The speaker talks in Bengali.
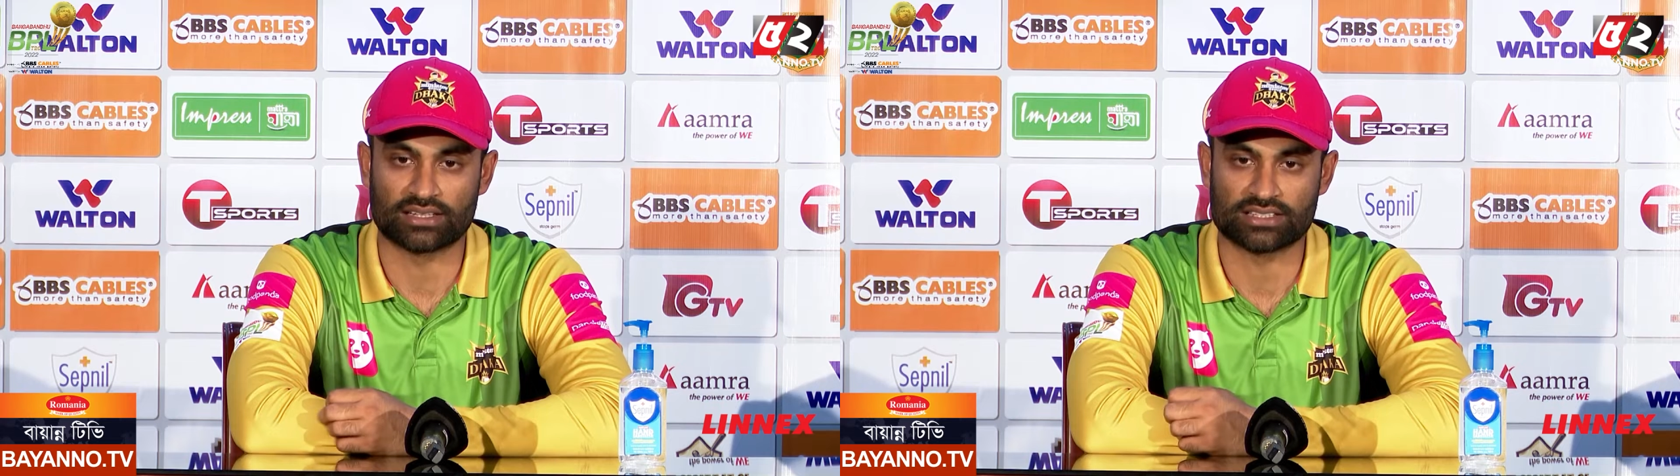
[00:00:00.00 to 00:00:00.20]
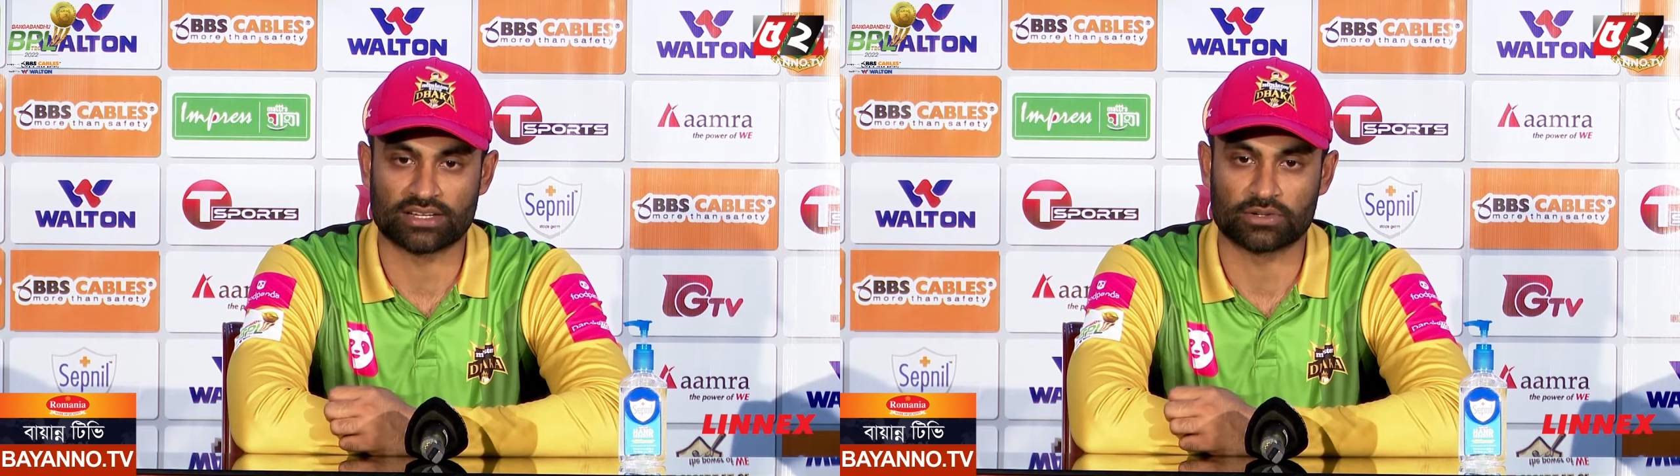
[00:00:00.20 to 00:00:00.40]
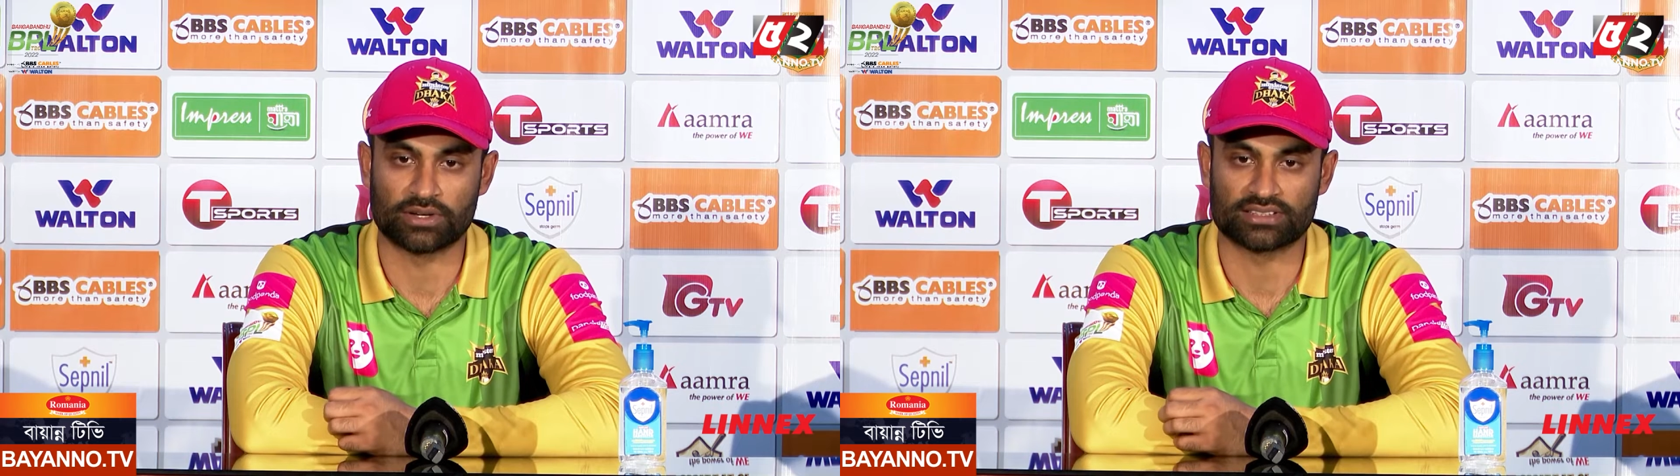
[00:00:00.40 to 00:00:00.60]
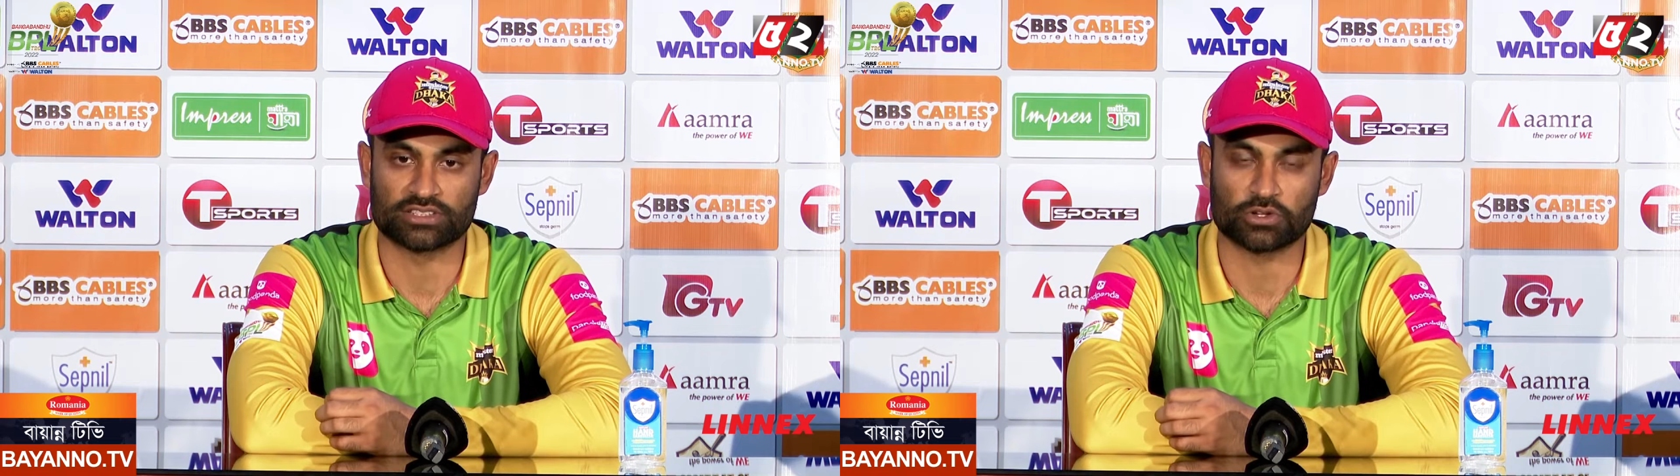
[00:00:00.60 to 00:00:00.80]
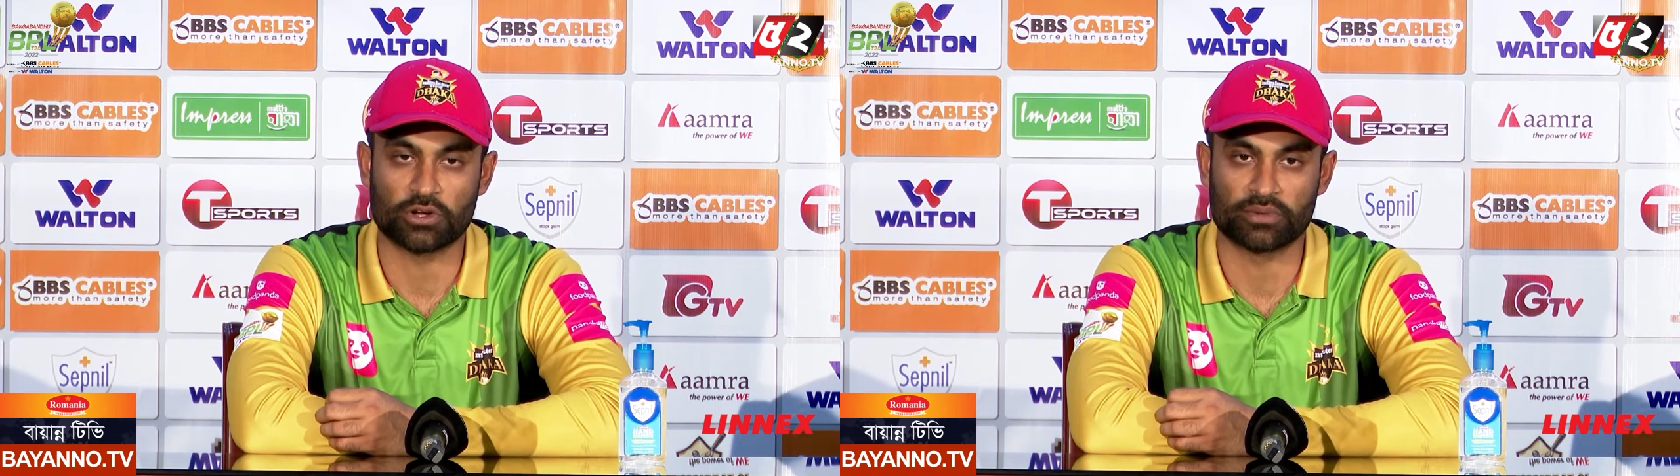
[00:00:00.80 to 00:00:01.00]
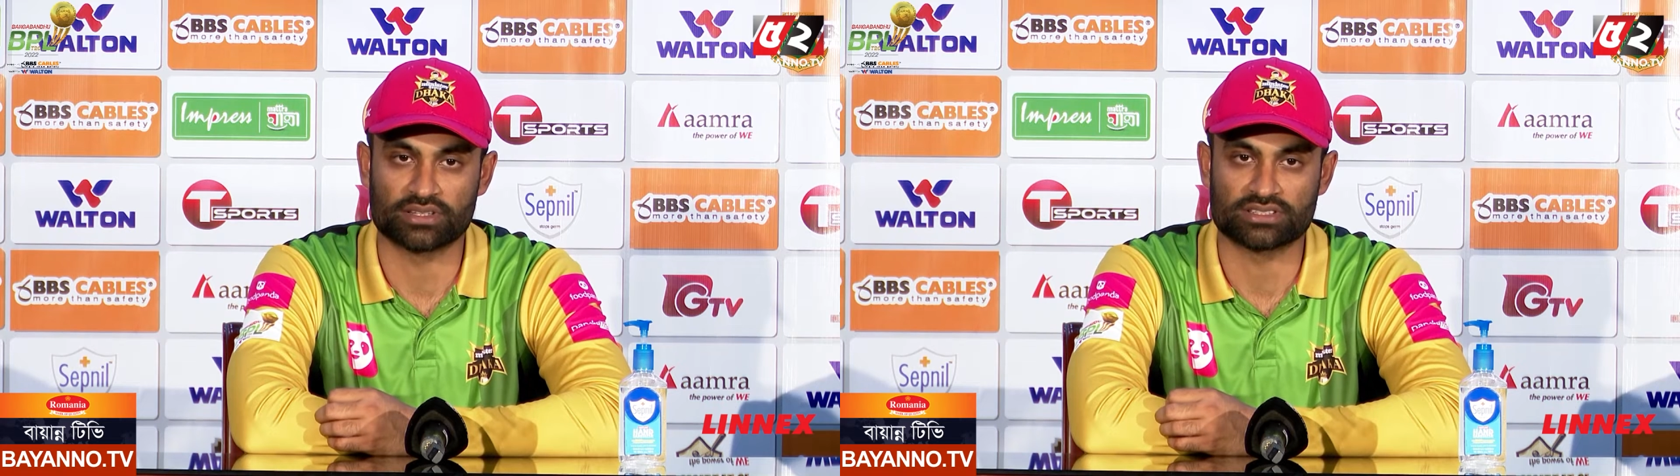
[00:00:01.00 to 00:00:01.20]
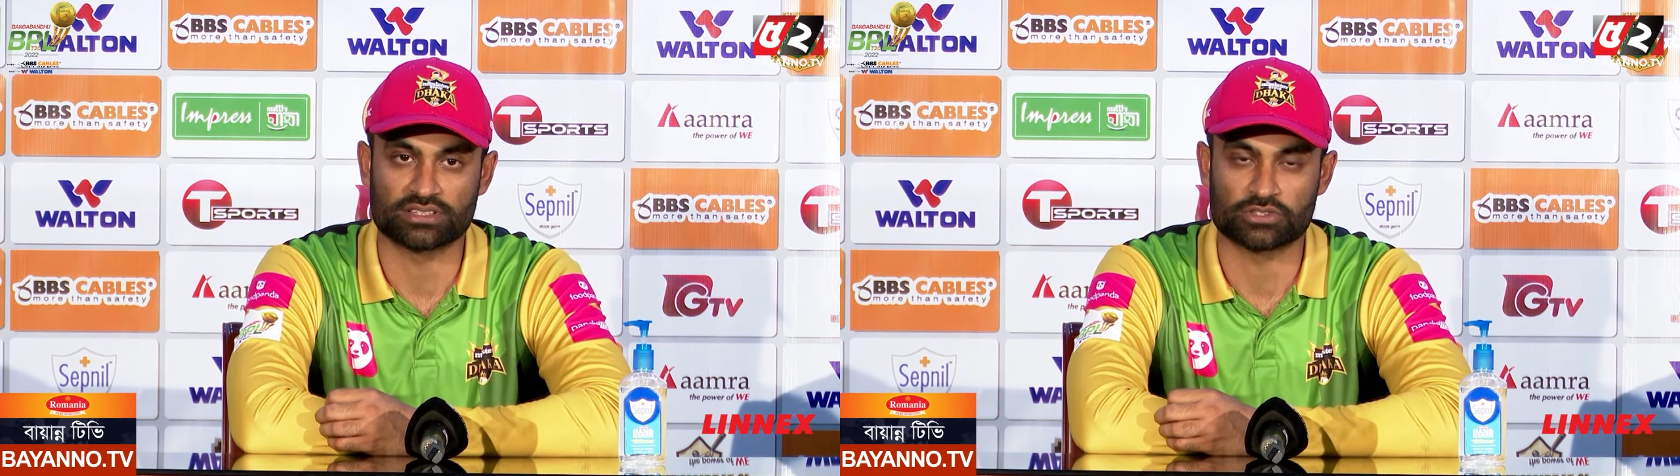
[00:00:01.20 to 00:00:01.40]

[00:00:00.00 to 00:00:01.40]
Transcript: আছে আরও হাতে ছয় ম্যাচ